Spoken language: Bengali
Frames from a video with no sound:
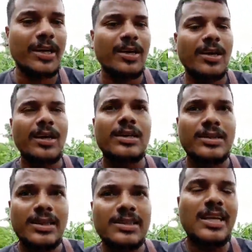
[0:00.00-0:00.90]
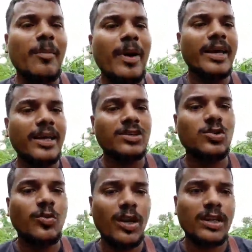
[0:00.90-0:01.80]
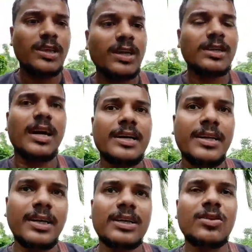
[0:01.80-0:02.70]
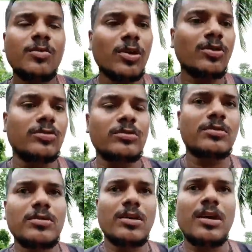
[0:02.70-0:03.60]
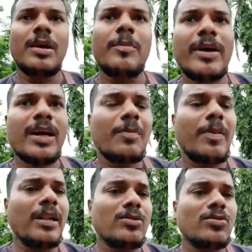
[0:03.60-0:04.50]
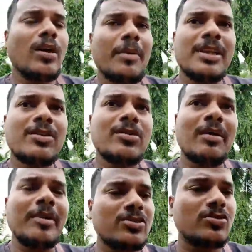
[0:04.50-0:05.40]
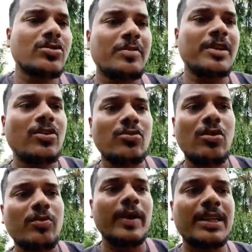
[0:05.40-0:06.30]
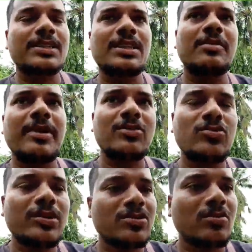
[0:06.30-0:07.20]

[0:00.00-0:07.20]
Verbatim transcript: যদি শ্যাম ভাইকে কিছু বলার থাকে দাঁড়িয়ে একদম বলুন বেকার ফালতু আমি দেখুন আমার জন্য এই ভিডিওগুলো বানাচ্ছি না মানুষের সমস্যা